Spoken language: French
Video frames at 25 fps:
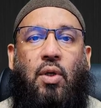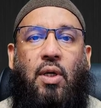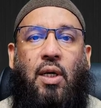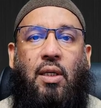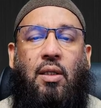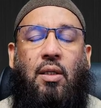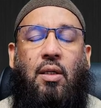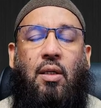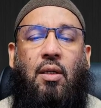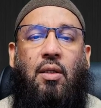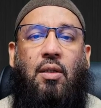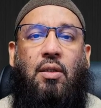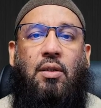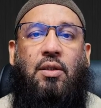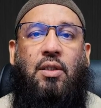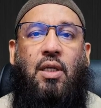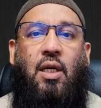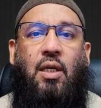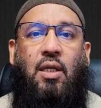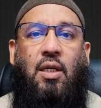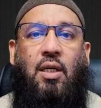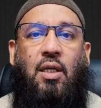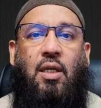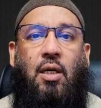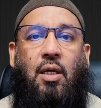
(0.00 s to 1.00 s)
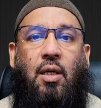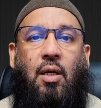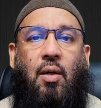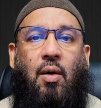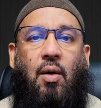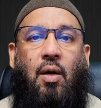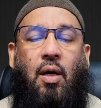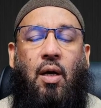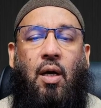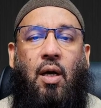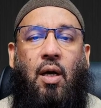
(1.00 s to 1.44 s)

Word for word: guettons ce qui